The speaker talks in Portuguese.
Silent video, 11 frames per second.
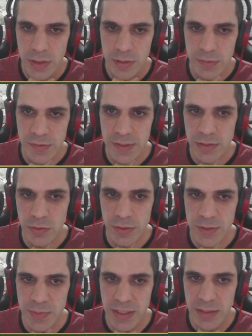Bis
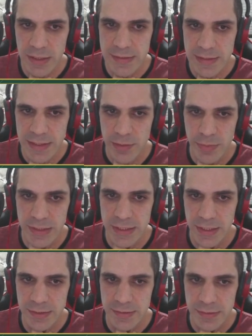D2 pra acelerar o
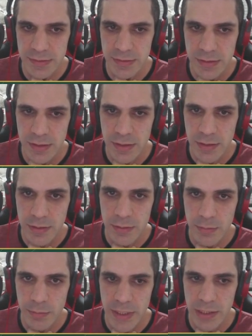B3.
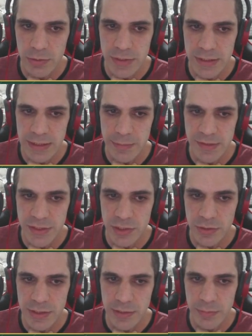Pra não ter temas na
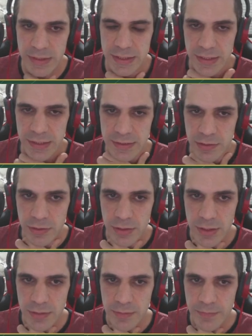diagonal. B3
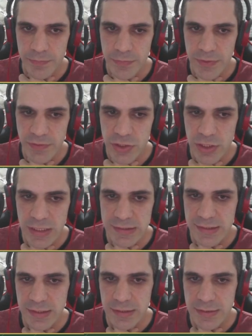agora. E vai jogar
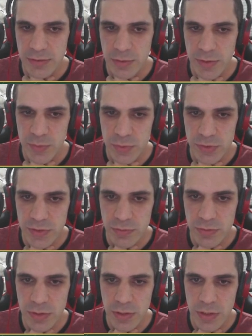A6, né? Normal a posição
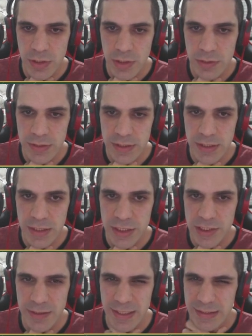Tem que
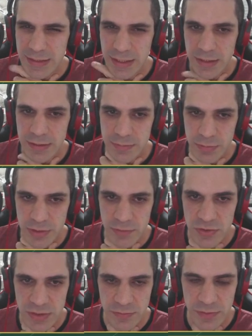encaixar um H3. Talvez
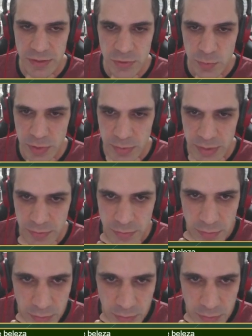devia ter feito isso primeiro.